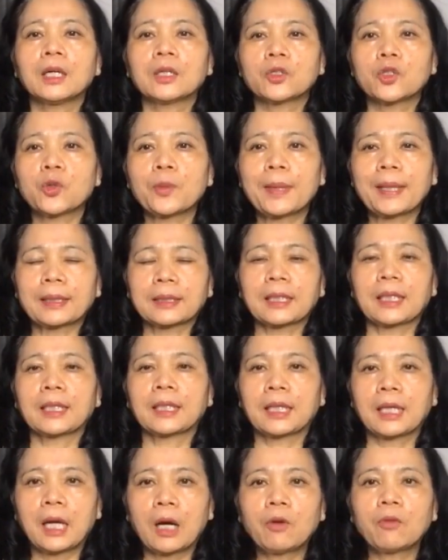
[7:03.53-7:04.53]
Chúc các bạn thành
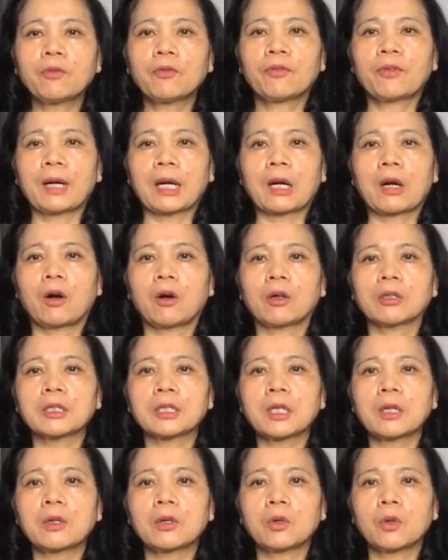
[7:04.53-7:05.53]
công và có
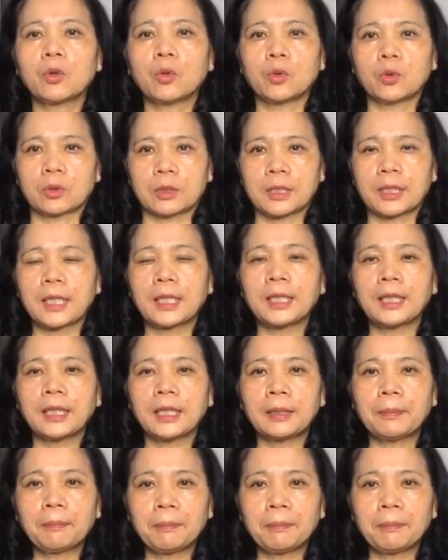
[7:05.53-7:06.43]
giấc ngủ sinh lý